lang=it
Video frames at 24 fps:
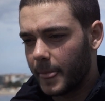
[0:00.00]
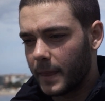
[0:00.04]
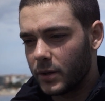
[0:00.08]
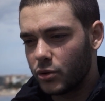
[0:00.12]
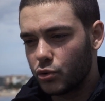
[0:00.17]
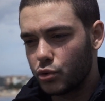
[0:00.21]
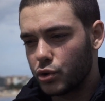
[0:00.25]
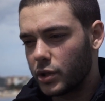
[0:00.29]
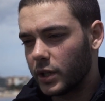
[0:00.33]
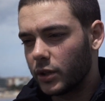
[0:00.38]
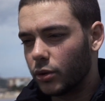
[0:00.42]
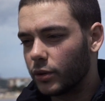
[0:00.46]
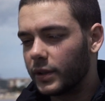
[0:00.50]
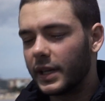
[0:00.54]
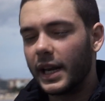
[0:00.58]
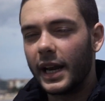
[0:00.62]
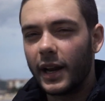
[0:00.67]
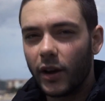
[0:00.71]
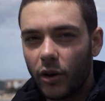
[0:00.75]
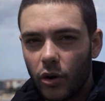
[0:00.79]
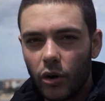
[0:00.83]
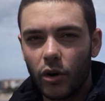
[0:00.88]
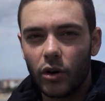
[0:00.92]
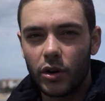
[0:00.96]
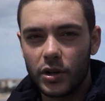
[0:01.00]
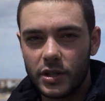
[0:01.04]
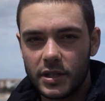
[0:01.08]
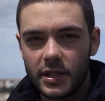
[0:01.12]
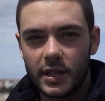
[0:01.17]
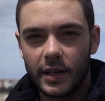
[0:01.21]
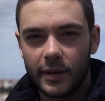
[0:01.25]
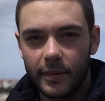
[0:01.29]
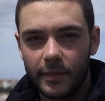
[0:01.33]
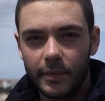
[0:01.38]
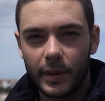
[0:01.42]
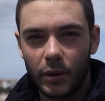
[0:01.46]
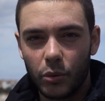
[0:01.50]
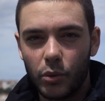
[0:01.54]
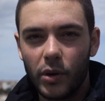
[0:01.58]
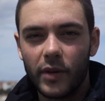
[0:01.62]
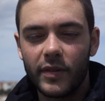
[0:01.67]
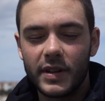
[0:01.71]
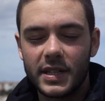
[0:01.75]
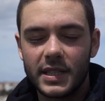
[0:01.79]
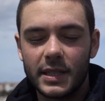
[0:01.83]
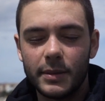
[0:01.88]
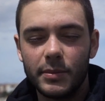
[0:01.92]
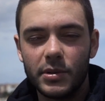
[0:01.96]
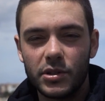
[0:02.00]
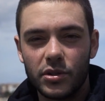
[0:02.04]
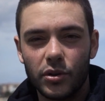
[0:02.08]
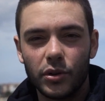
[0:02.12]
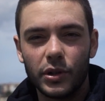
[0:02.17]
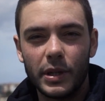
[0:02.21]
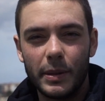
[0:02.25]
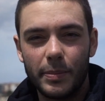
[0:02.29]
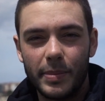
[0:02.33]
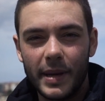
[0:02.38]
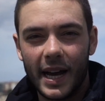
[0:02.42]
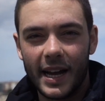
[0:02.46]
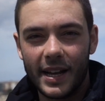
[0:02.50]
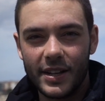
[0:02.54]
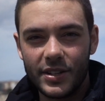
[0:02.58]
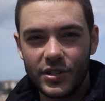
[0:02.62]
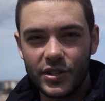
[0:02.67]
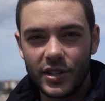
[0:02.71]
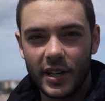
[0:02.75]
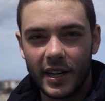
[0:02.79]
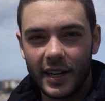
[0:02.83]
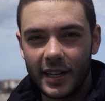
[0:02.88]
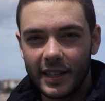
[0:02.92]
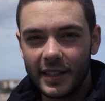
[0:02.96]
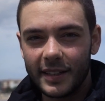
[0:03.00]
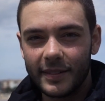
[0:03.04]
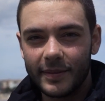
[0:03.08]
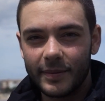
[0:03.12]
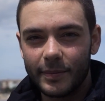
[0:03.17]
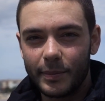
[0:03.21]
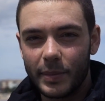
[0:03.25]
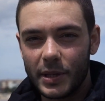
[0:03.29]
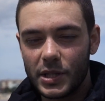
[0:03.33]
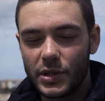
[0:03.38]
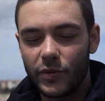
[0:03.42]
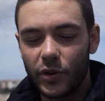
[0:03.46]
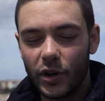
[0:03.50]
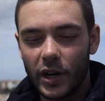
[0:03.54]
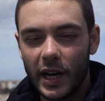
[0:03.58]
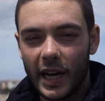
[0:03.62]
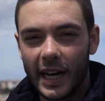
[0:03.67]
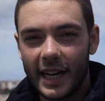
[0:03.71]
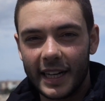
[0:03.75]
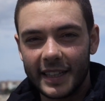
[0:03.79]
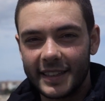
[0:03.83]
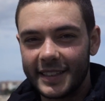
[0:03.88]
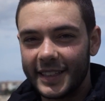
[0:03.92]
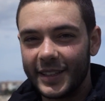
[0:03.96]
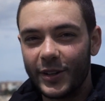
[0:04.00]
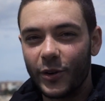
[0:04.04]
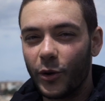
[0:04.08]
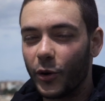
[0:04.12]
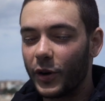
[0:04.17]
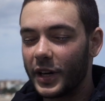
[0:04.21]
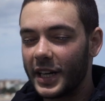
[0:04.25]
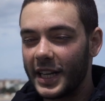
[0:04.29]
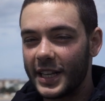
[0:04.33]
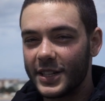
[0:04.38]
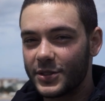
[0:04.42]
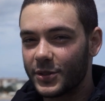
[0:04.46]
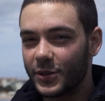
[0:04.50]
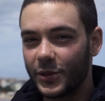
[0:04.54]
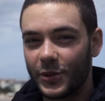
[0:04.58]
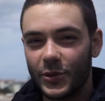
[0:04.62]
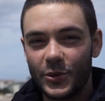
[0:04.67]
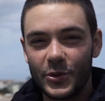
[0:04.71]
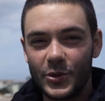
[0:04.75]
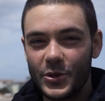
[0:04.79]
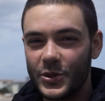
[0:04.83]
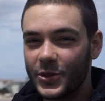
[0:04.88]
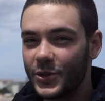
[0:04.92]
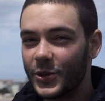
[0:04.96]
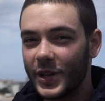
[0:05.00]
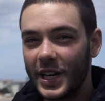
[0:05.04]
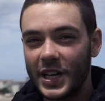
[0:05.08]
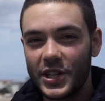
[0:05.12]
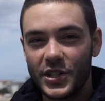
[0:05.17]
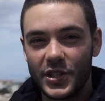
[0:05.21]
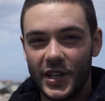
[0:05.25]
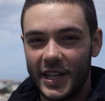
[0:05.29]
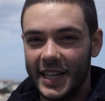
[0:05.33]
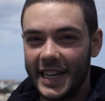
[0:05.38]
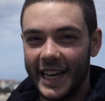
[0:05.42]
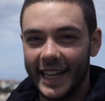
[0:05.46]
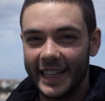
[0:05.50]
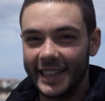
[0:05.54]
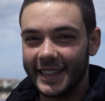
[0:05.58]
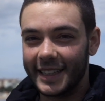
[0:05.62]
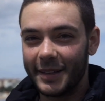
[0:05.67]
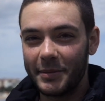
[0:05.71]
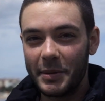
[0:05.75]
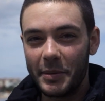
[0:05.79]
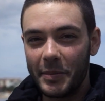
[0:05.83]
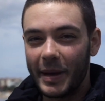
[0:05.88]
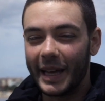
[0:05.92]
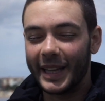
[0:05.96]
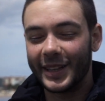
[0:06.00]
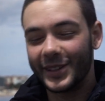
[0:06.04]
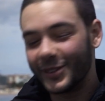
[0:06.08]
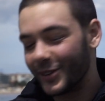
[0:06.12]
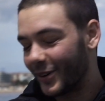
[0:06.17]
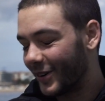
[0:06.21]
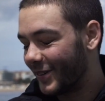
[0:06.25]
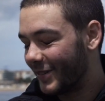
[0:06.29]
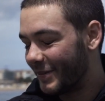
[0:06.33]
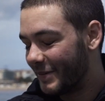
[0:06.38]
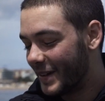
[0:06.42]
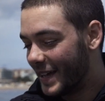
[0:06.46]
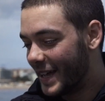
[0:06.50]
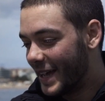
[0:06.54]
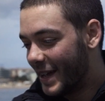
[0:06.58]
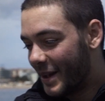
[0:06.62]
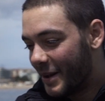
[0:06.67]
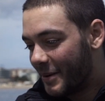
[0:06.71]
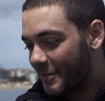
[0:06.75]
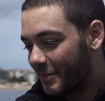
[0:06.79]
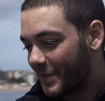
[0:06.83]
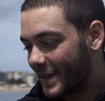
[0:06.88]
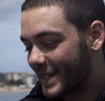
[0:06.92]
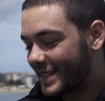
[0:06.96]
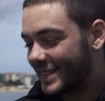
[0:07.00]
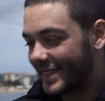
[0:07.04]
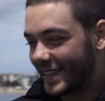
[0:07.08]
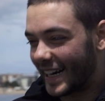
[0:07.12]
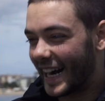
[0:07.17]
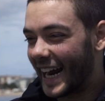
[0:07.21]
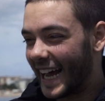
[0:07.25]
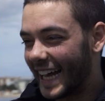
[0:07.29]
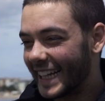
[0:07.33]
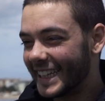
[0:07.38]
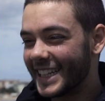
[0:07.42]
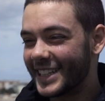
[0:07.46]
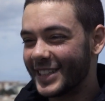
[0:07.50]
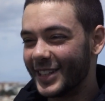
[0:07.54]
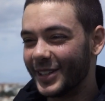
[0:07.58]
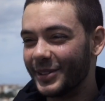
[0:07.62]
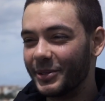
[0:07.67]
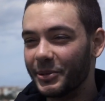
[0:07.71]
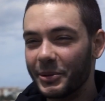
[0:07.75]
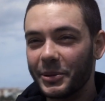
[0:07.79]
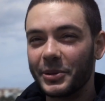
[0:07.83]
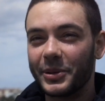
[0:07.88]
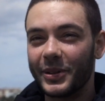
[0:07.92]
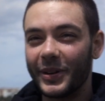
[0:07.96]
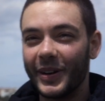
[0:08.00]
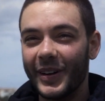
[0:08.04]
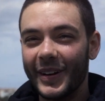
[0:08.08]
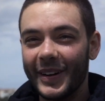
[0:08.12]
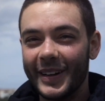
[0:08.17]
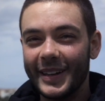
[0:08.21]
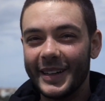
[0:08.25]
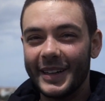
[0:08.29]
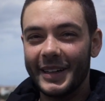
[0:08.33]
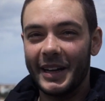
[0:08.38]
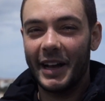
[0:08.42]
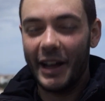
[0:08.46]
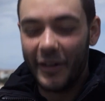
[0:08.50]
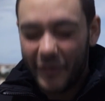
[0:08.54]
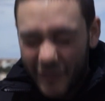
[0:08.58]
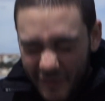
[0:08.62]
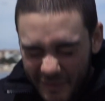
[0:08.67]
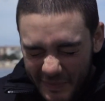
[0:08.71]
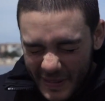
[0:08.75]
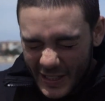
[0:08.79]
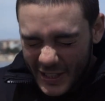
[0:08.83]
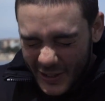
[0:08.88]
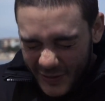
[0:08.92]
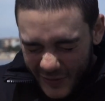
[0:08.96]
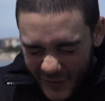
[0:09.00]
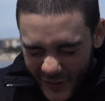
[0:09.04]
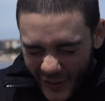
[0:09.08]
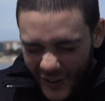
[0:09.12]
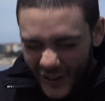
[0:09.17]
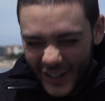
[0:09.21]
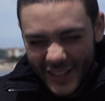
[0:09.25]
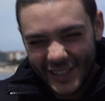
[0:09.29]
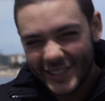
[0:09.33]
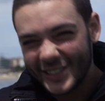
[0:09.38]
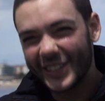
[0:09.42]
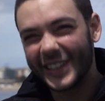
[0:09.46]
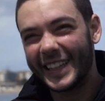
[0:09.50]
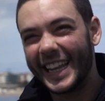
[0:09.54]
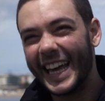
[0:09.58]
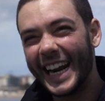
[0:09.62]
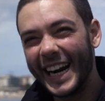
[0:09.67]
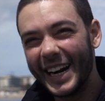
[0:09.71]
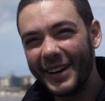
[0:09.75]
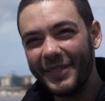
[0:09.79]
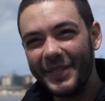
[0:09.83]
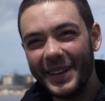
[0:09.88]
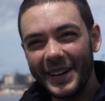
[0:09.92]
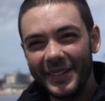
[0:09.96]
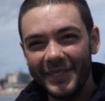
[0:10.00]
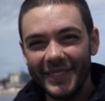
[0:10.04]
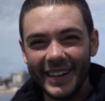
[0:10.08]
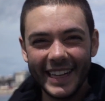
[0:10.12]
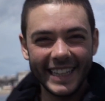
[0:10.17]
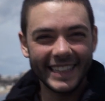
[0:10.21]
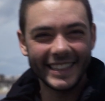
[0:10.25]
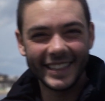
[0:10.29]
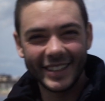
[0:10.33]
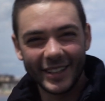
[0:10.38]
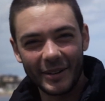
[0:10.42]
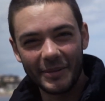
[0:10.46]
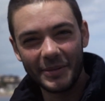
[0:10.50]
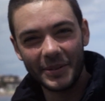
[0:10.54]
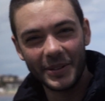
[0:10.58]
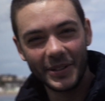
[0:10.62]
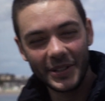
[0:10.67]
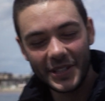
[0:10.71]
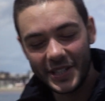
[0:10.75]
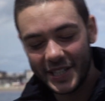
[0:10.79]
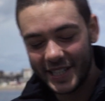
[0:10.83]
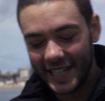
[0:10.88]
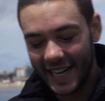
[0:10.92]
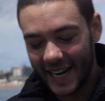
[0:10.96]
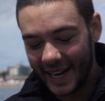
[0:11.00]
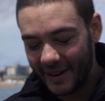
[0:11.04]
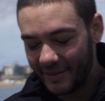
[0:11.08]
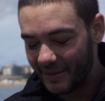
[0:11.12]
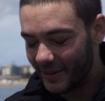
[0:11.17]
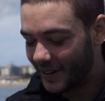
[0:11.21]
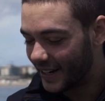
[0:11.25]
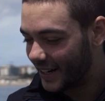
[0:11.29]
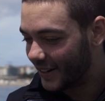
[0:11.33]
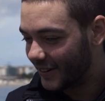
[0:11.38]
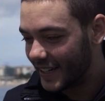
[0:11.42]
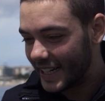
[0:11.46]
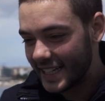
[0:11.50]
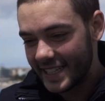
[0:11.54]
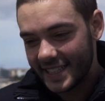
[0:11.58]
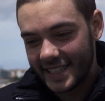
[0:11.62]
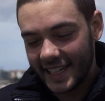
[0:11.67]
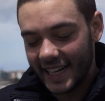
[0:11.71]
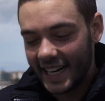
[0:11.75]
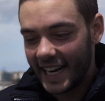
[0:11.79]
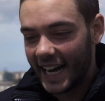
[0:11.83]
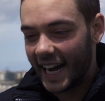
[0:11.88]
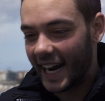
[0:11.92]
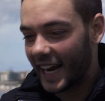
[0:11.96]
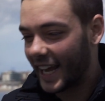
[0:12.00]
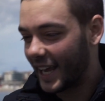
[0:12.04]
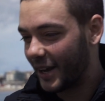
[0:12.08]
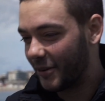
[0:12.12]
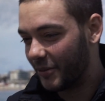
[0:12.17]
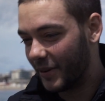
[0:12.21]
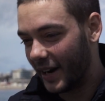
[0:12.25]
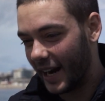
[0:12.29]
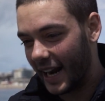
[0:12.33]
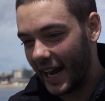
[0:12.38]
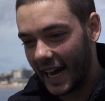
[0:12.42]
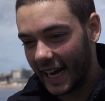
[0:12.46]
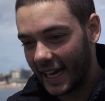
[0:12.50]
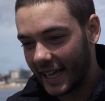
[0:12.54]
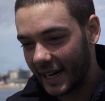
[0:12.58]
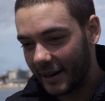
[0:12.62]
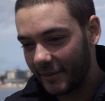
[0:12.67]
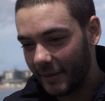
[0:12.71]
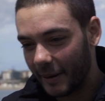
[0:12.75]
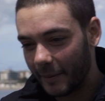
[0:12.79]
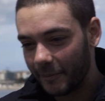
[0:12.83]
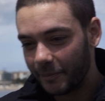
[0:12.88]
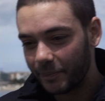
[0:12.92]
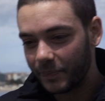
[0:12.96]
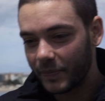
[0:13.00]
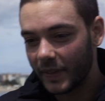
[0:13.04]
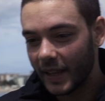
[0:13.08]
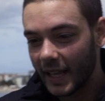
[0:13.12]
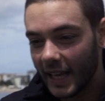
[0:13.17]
succedono delle cose per cui avresti bisogno di piangere, per sfogarti, non riesco, non, non esce niente. Mi metto per strada seduto, mi sforzo terribilmente come uno scemo e non esce neanche una lacrima.